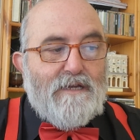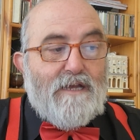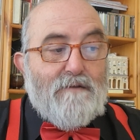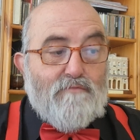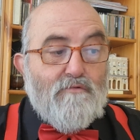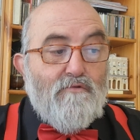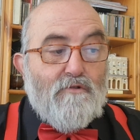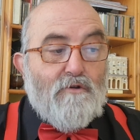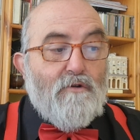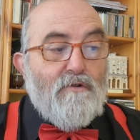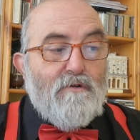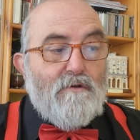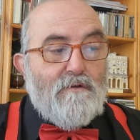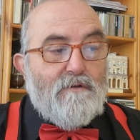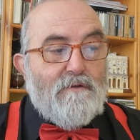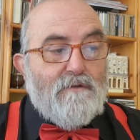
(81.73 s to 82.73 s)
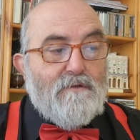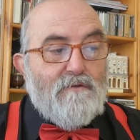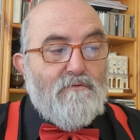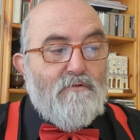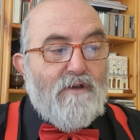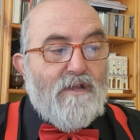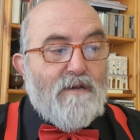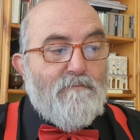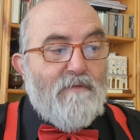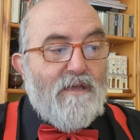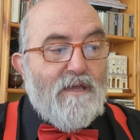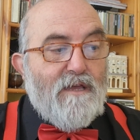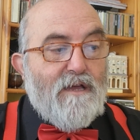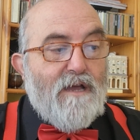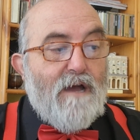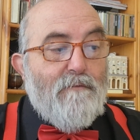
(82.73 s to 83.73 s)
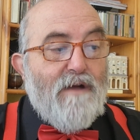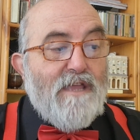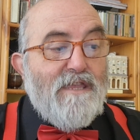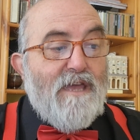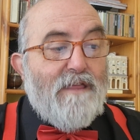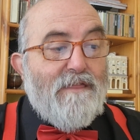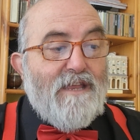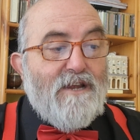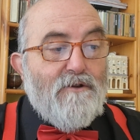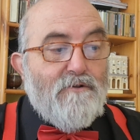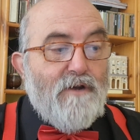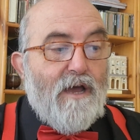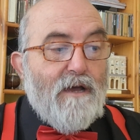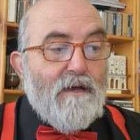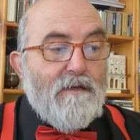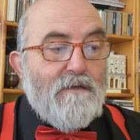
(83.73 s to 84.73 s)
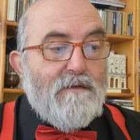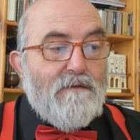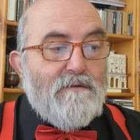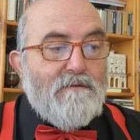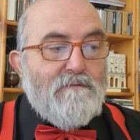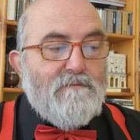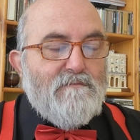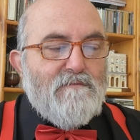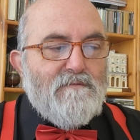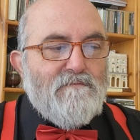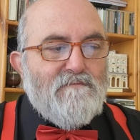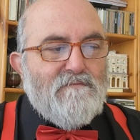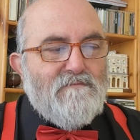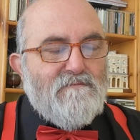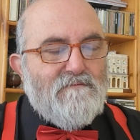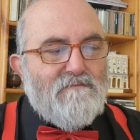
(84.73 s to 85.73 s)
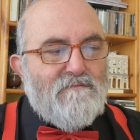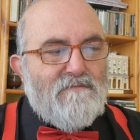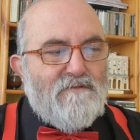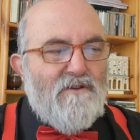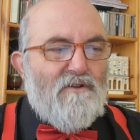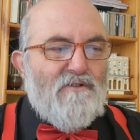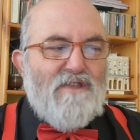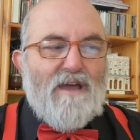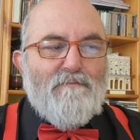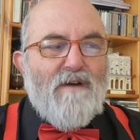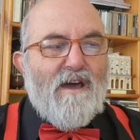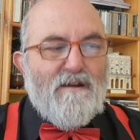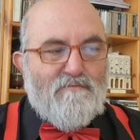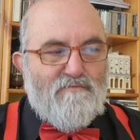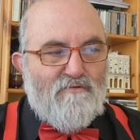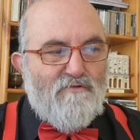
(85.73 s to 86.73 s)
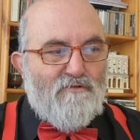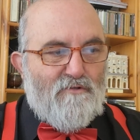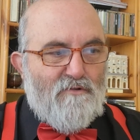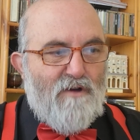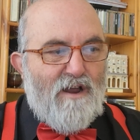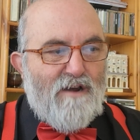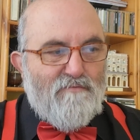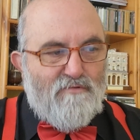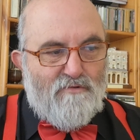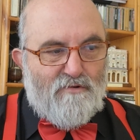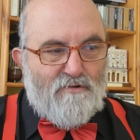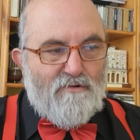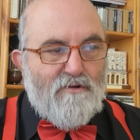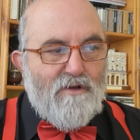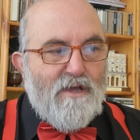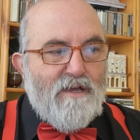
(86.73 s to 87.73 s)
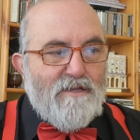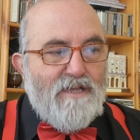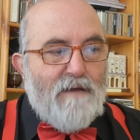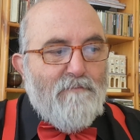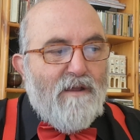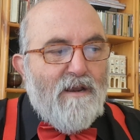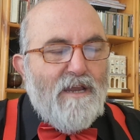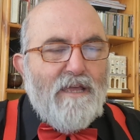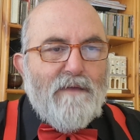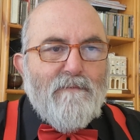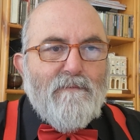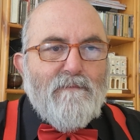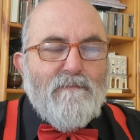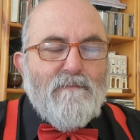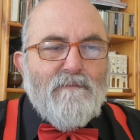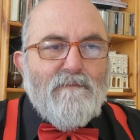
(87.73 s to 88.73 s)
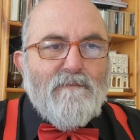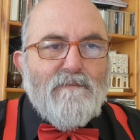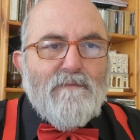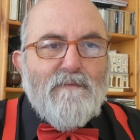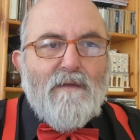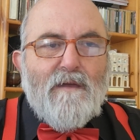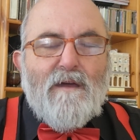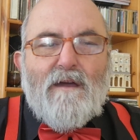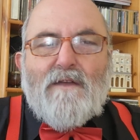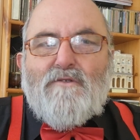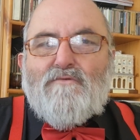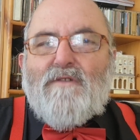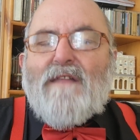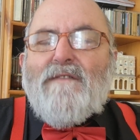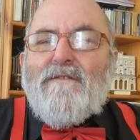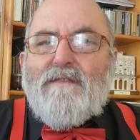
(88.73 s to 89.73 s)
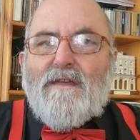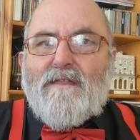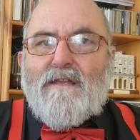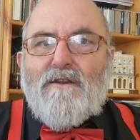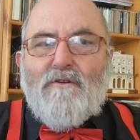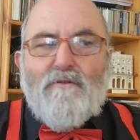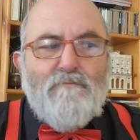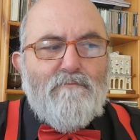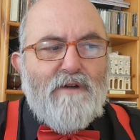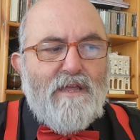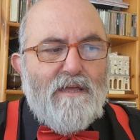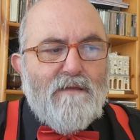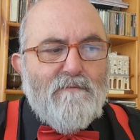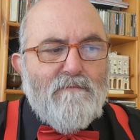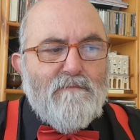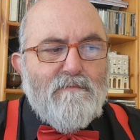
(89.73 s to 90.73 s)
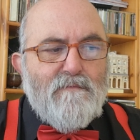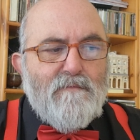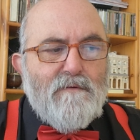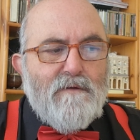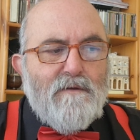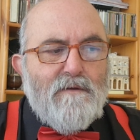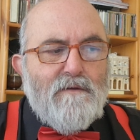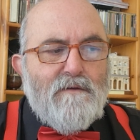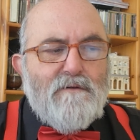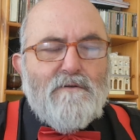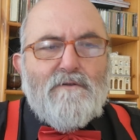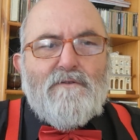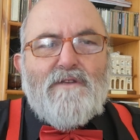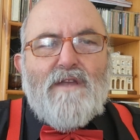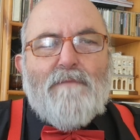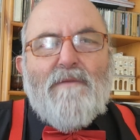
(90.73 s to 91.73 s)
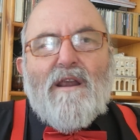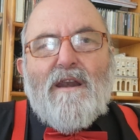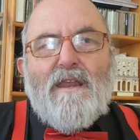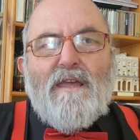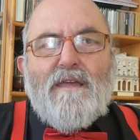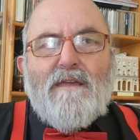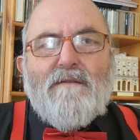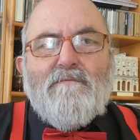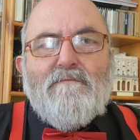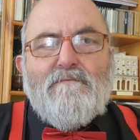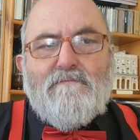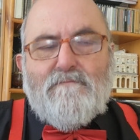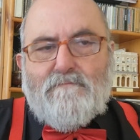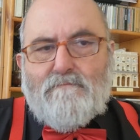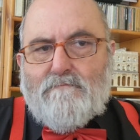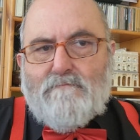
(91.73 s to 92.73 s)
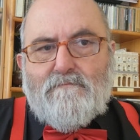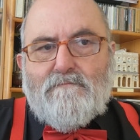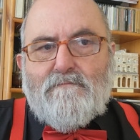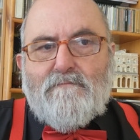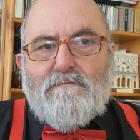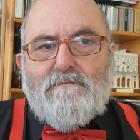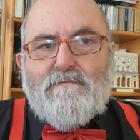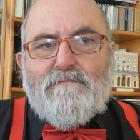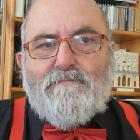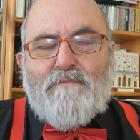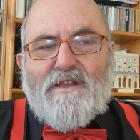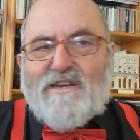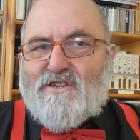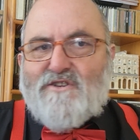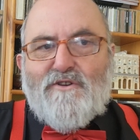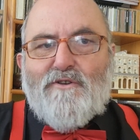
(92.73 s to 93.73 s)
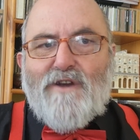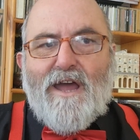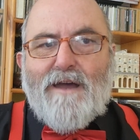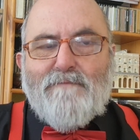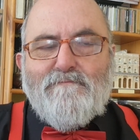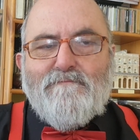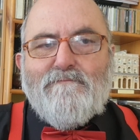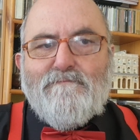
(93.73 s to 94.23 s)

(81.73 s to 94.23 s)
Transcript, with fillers: El burro duerme en cabaña de lona. No llamar burro al burro, llamarle ayudante del hombre llamarle persona.